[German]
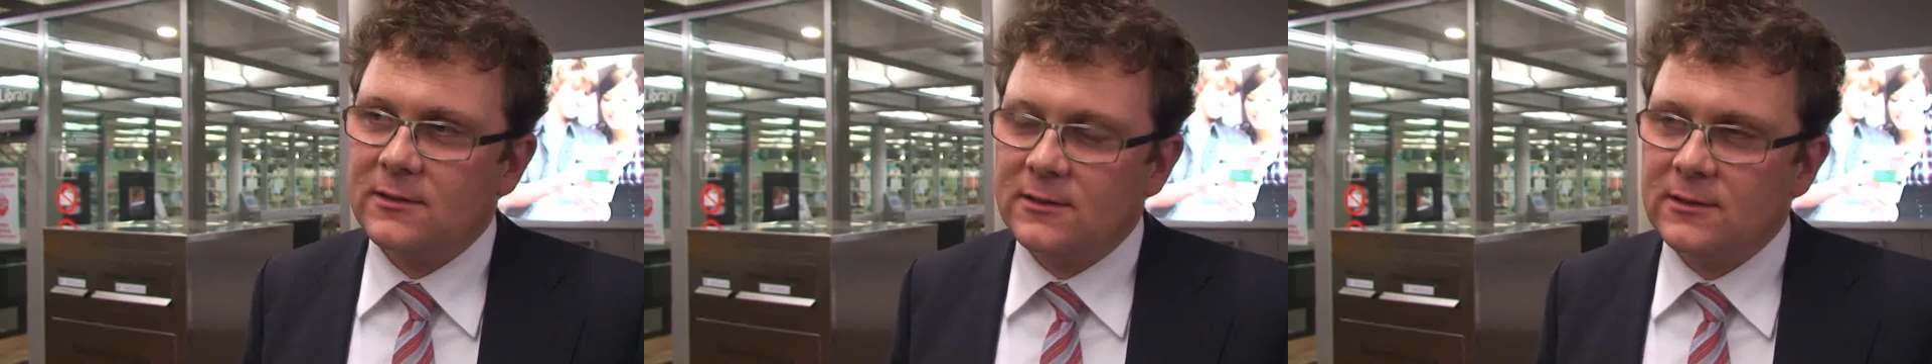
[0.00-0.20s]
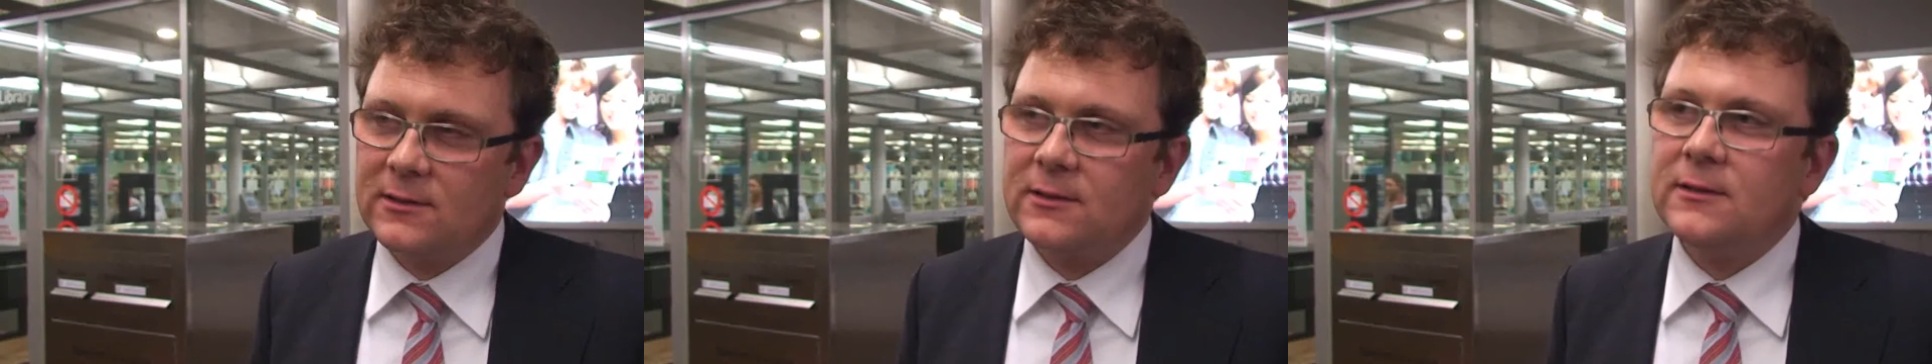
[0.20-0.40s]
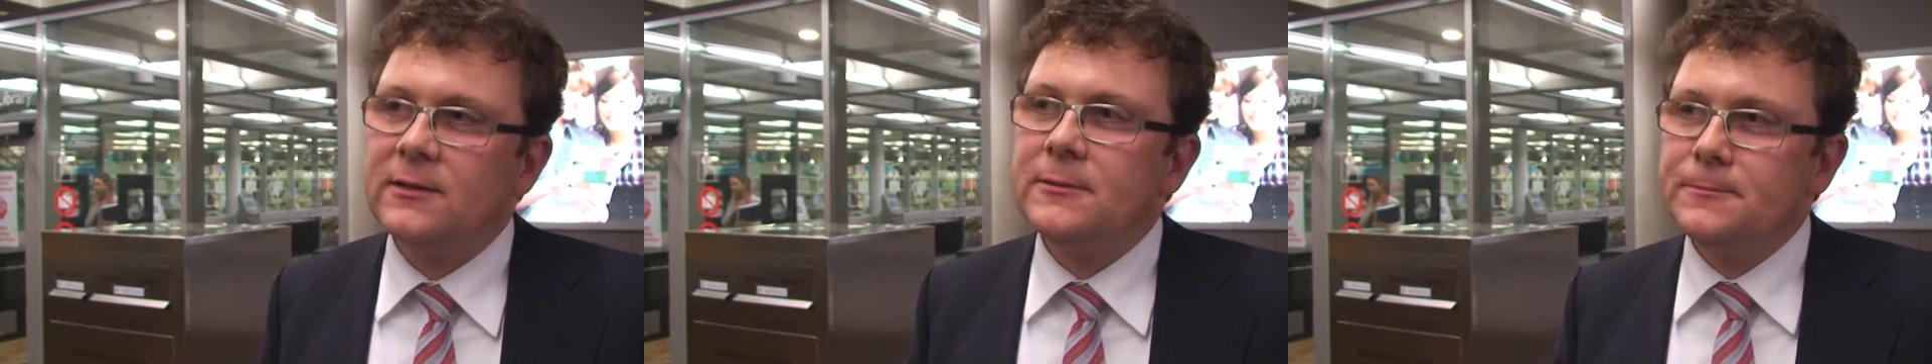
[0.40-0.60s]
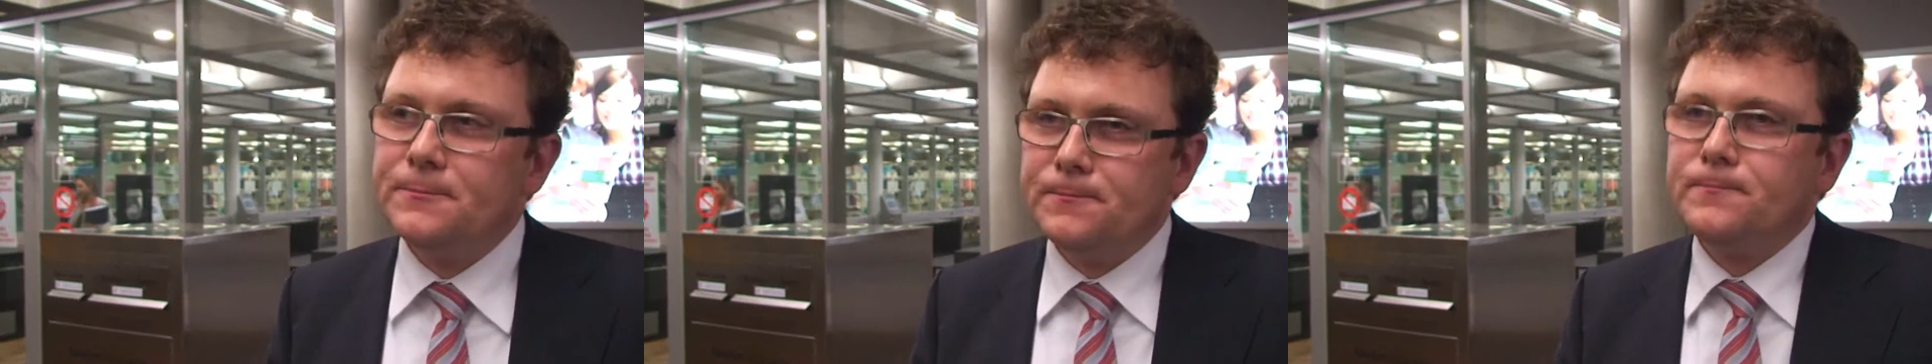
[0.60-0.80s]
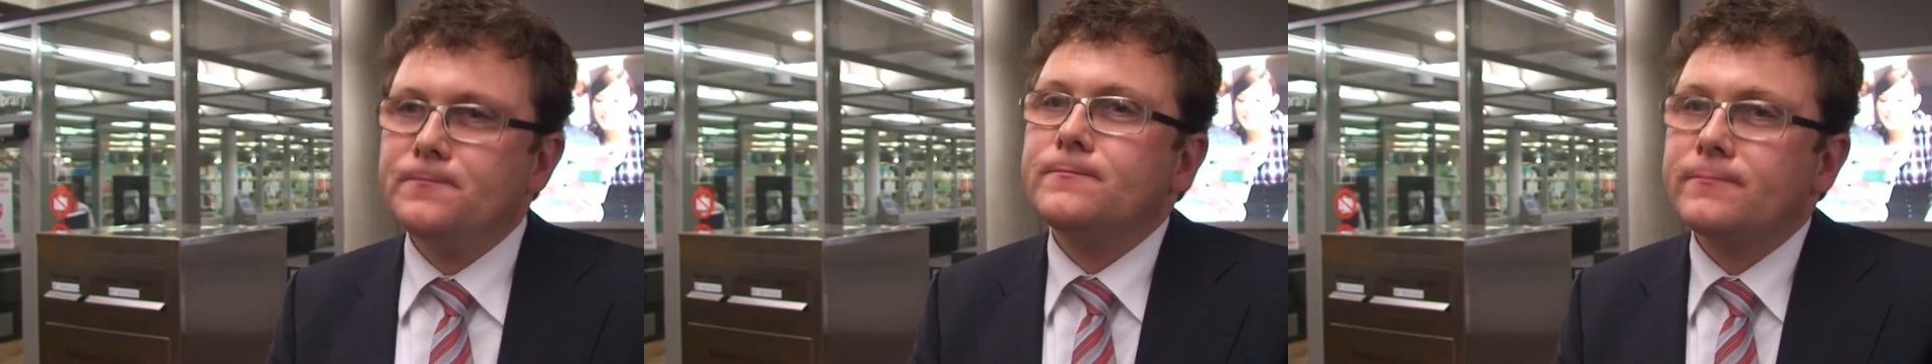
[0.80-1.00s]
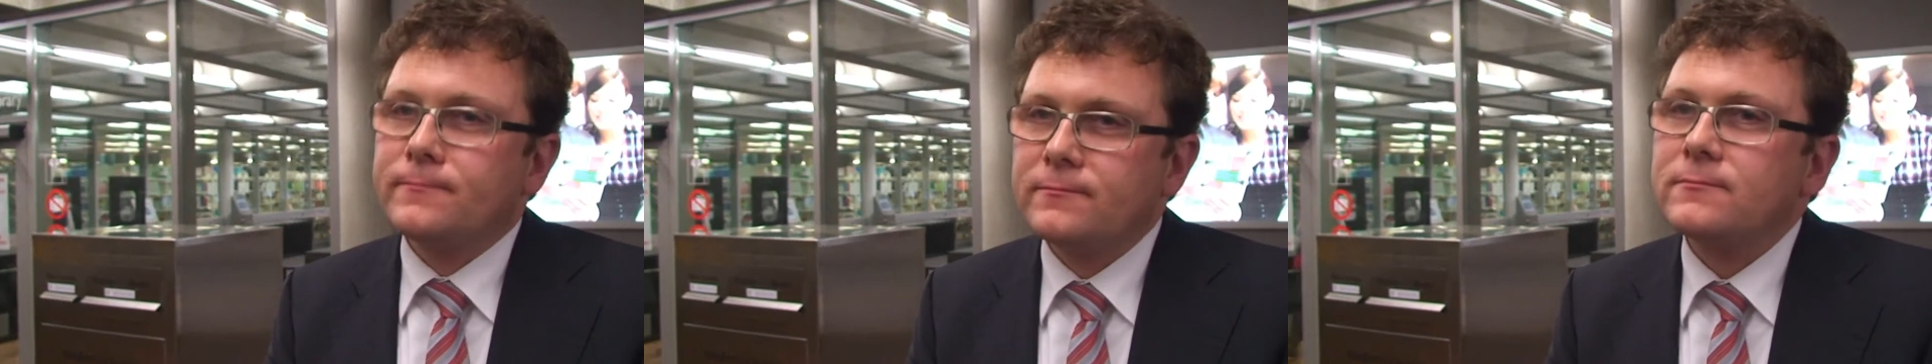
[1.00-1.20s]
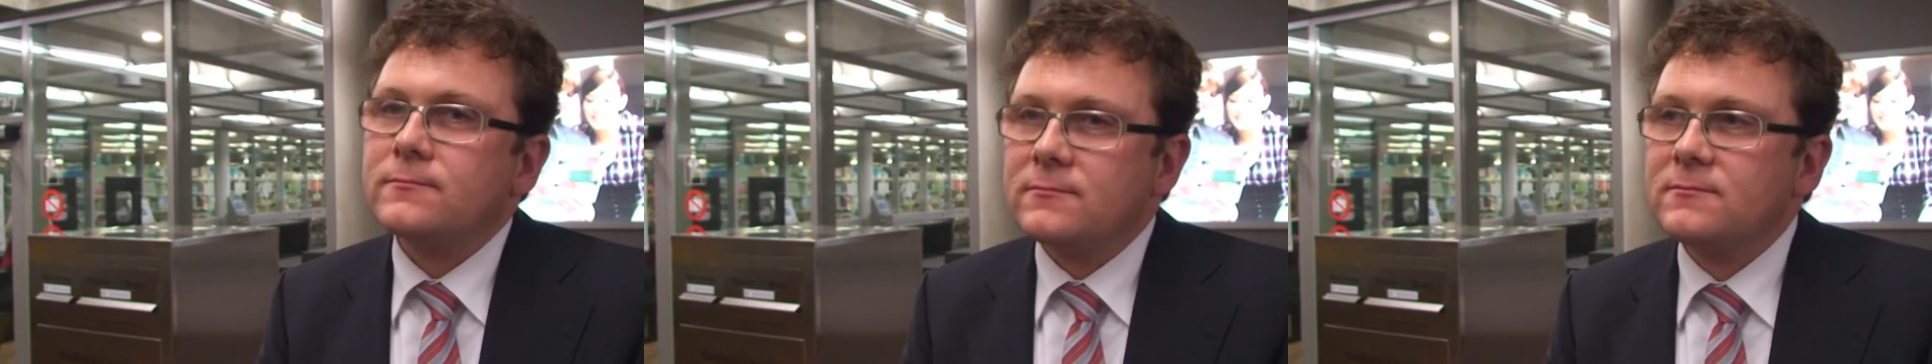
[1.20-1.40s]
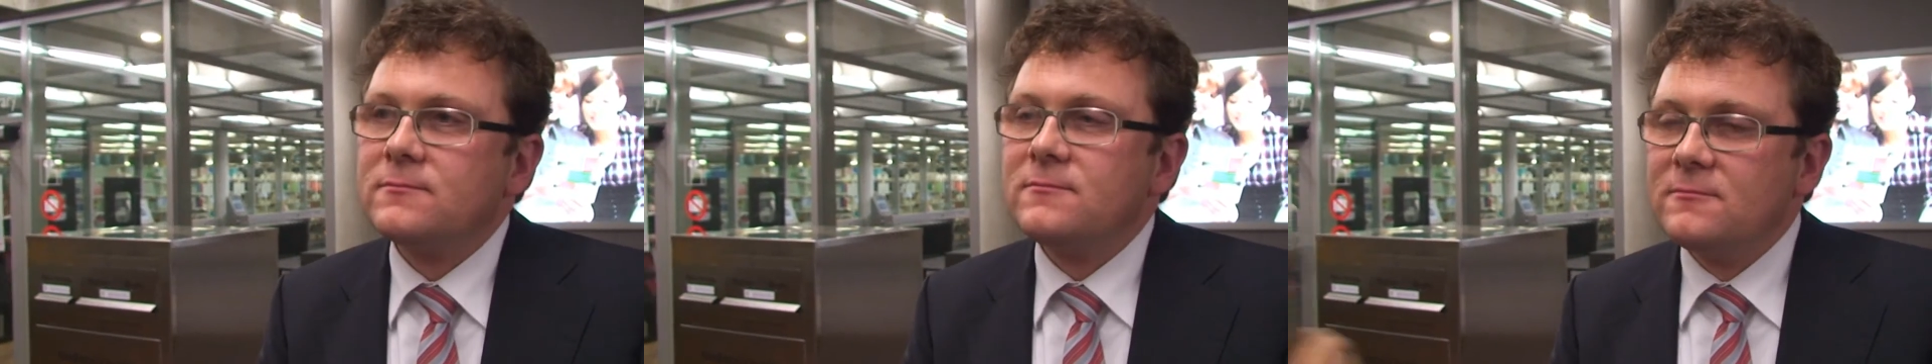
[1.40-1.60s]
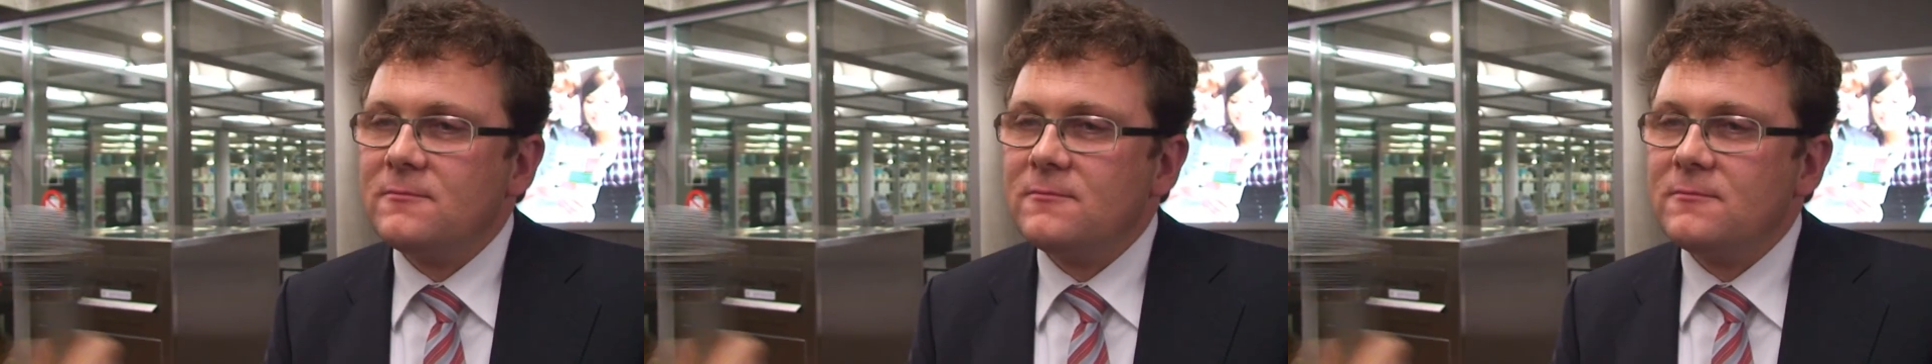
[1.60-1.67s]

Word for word: Was heißt Anstand für Sie?